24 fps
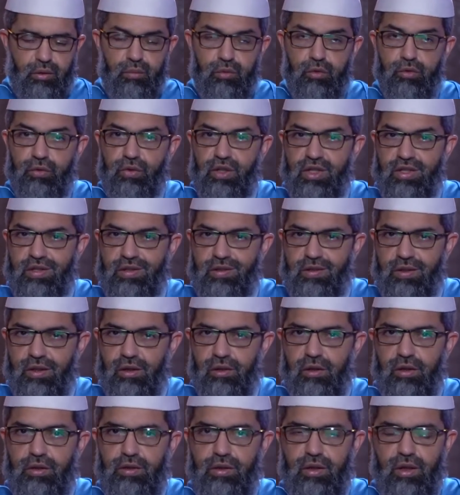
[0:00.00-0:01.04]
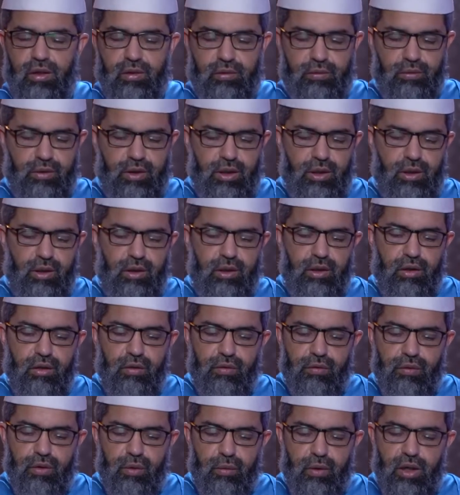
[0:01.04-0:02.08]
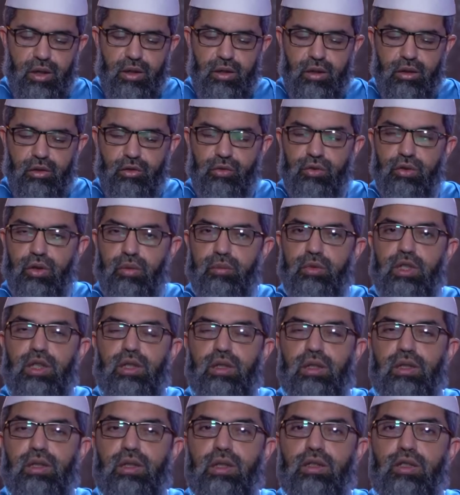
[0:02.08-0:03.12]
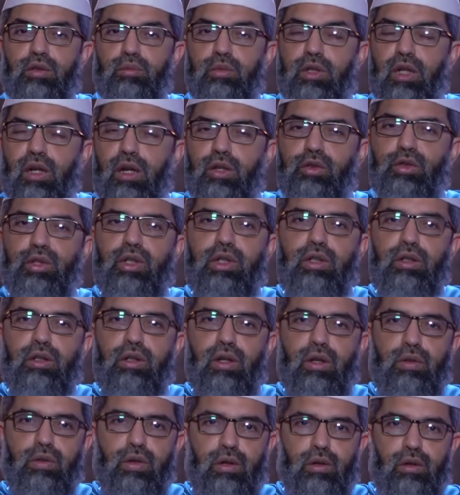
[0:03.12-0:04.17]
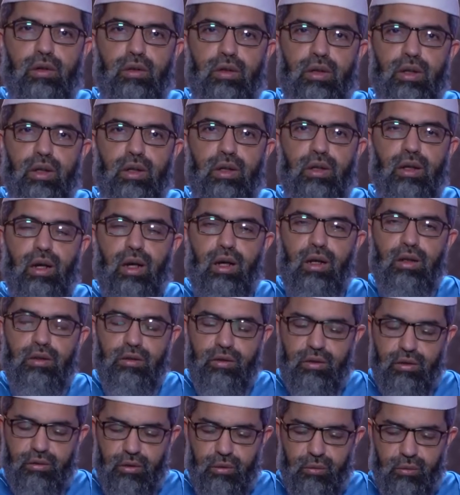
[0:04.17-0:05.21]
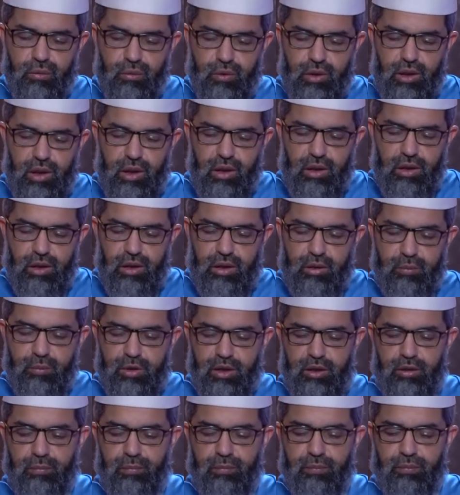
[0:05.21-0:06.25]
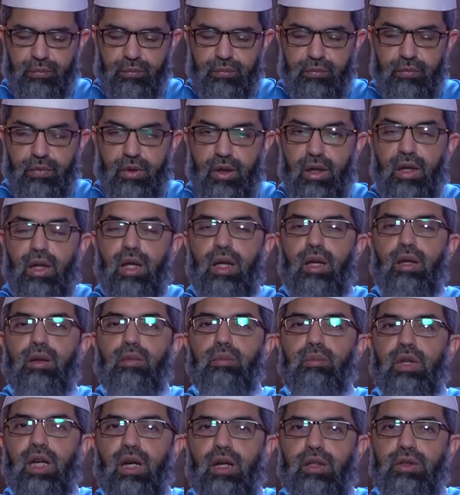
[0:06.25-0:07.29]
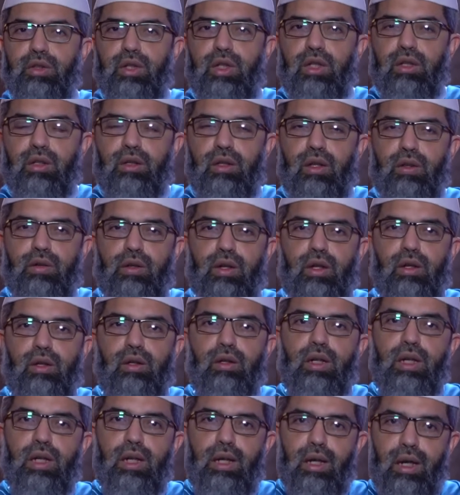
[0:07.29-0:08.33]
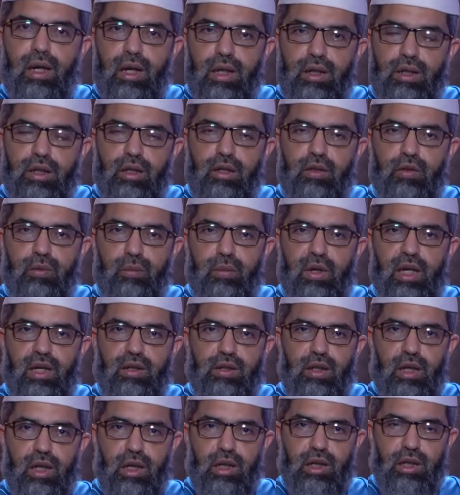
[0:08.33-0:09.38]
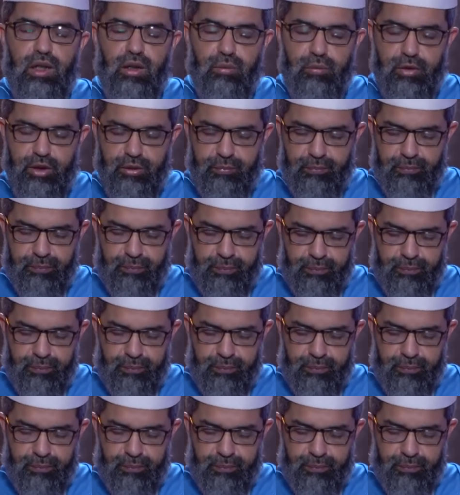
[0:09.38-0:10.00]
مفسره للظواهر الطبيعيه بقطع النظر عن تطورها العلمي بقطع النظر عن اثباتها العلمي